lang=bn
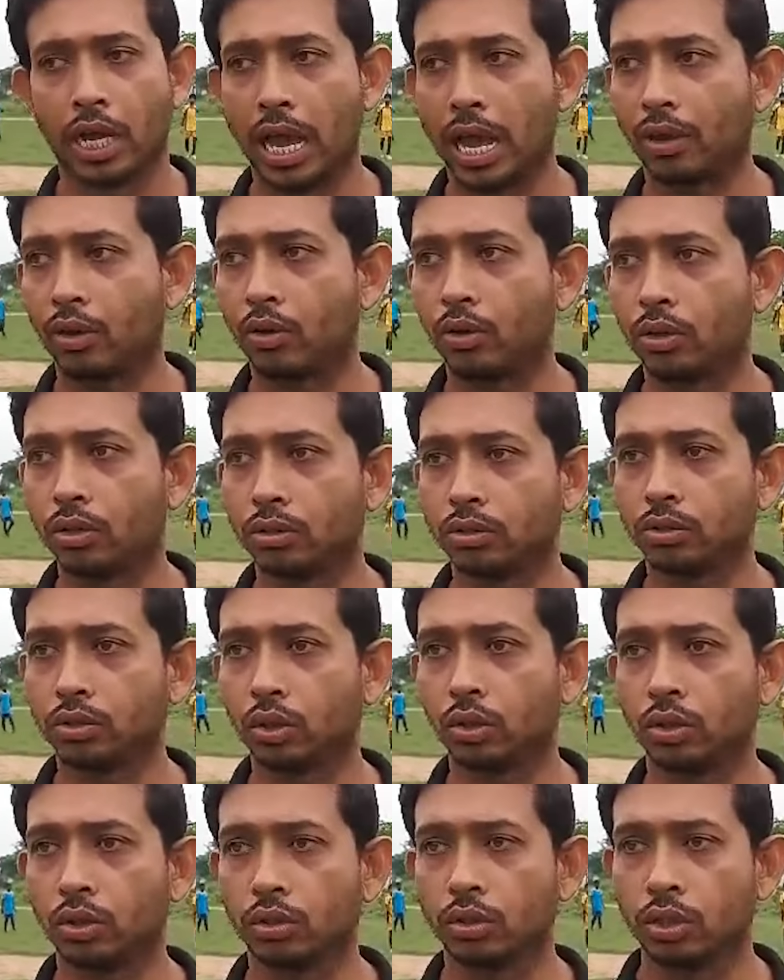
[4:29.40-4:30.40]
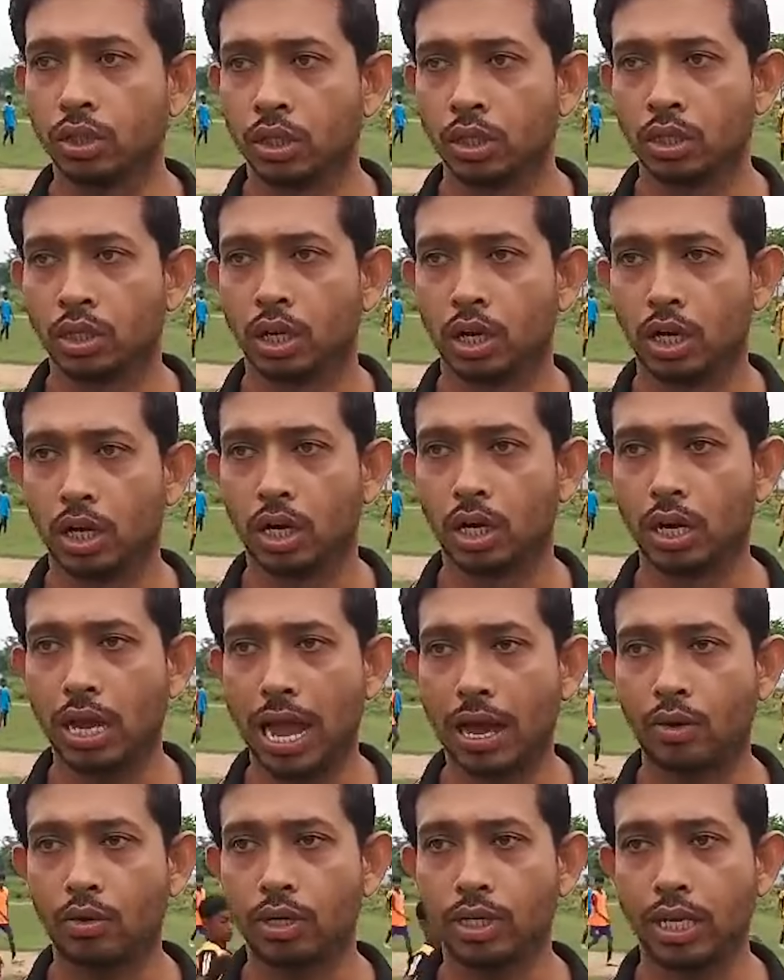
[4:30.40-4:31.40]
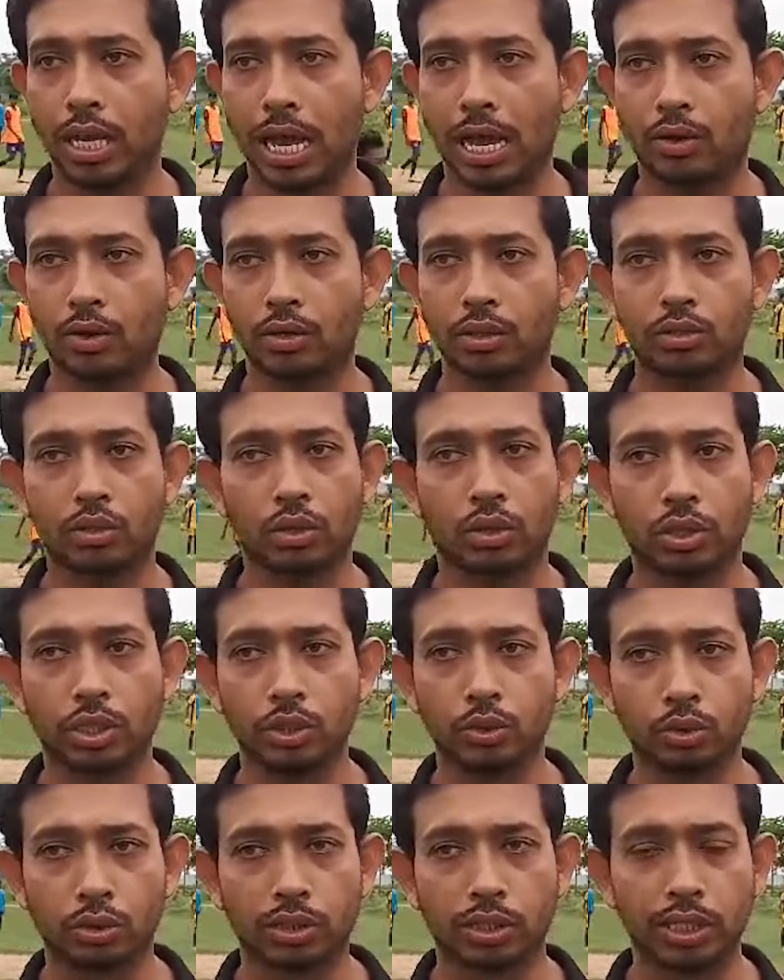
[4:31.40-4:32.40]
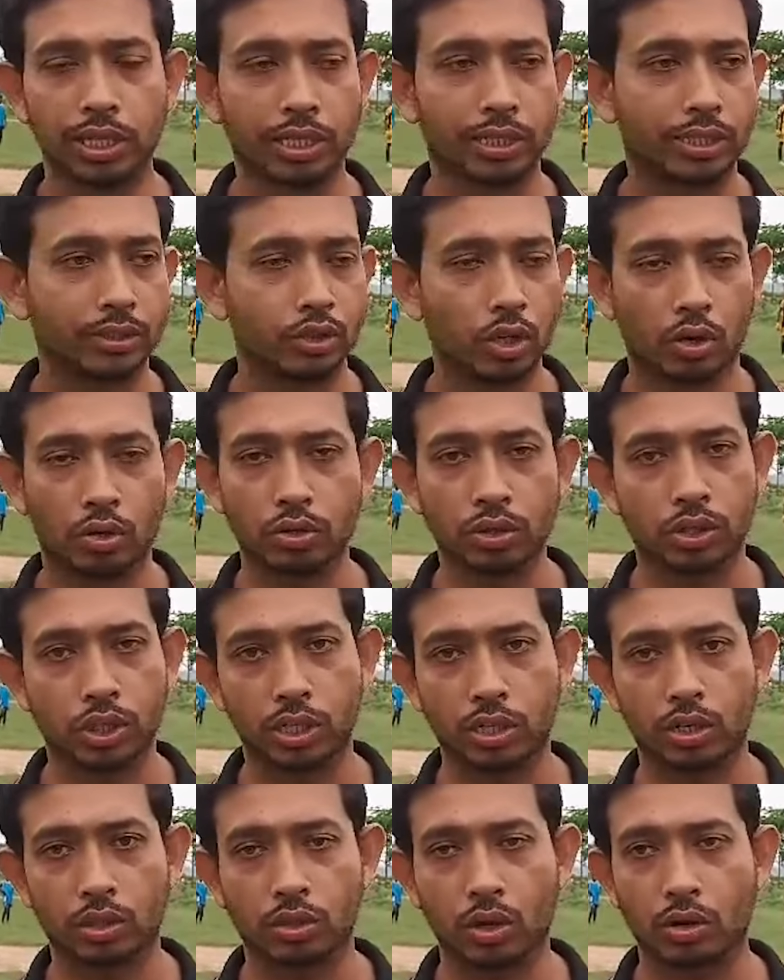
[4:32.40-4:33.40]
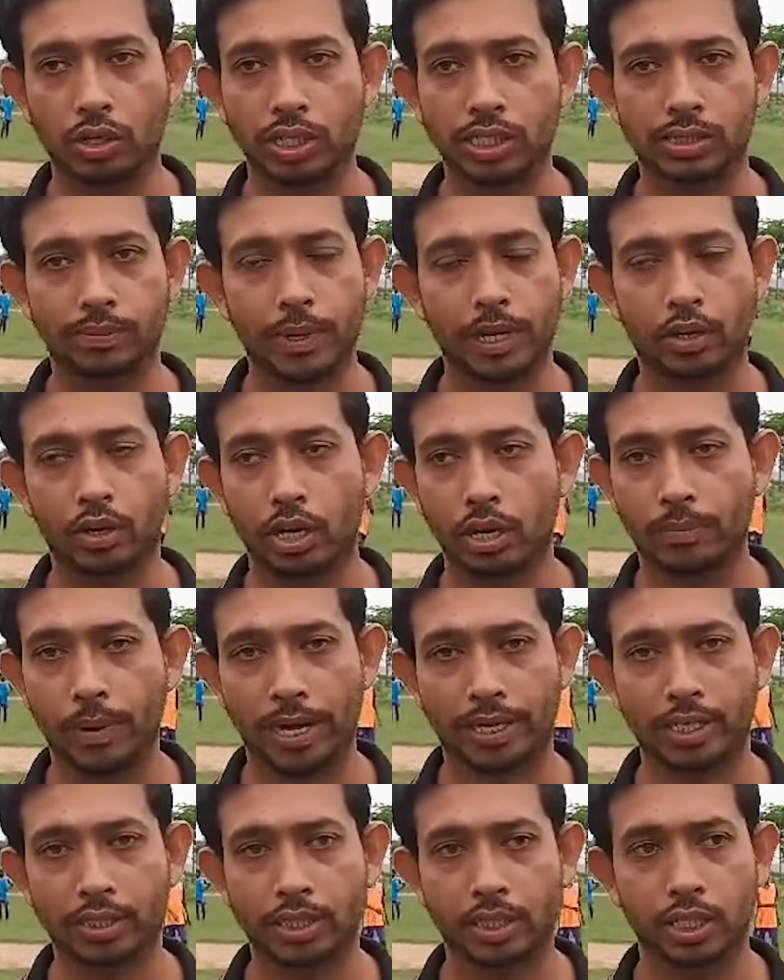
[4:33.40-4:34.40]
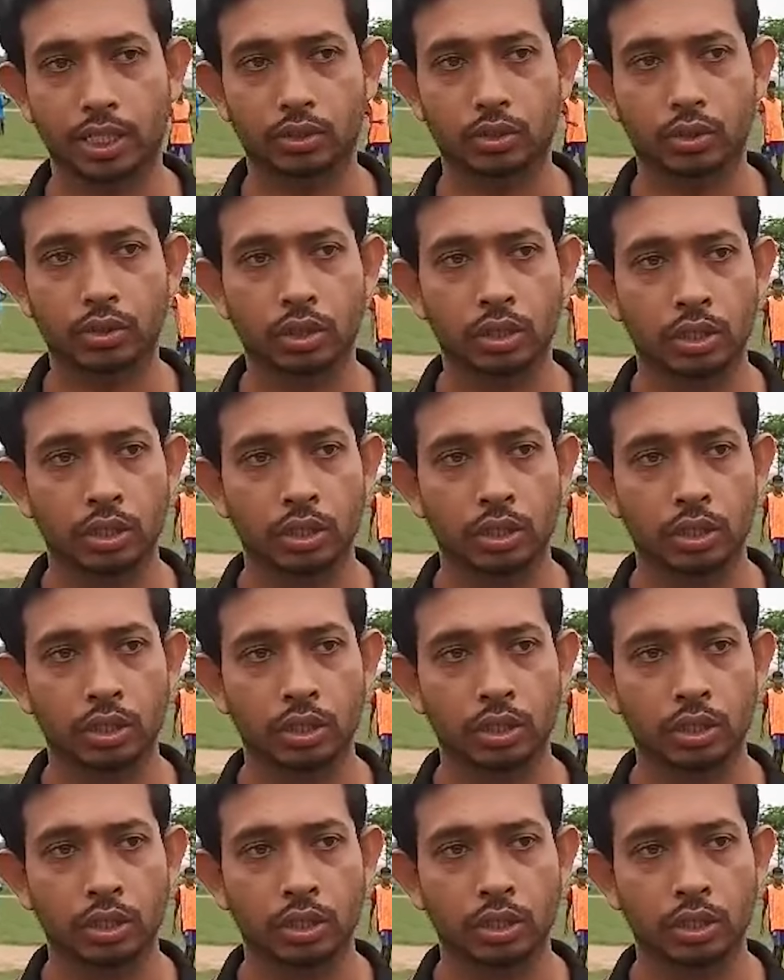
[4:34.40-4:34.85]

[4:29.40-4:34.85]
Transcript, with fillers: এখন তো এখন এখন তো ইউথ লিগ যখন ছিল তখন ইস্ট বেঙ্গলে প্র্যাকটিসে যেত